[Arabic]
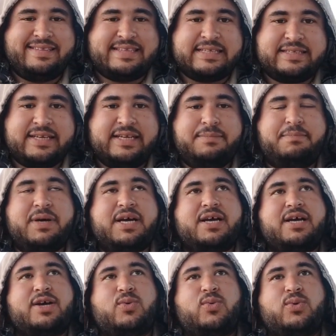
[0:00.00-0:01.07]
تدريب
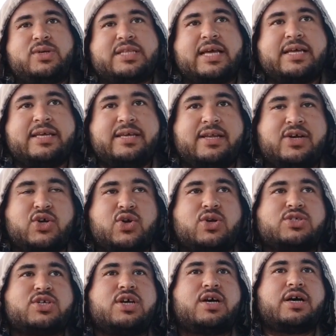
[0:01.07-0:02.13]
وتاهيل
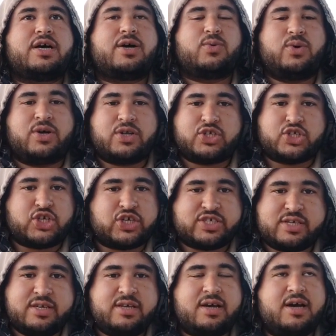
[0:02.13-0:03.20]
حراسه وحراسه
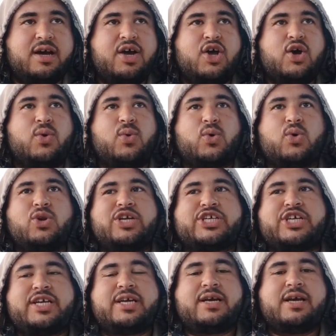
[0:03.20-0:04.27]
شخصيه وكل
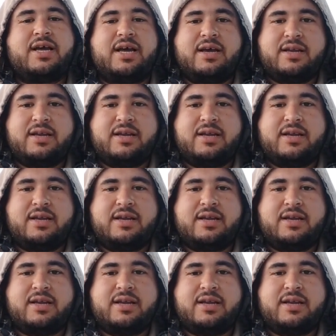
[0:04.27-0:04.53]
شيء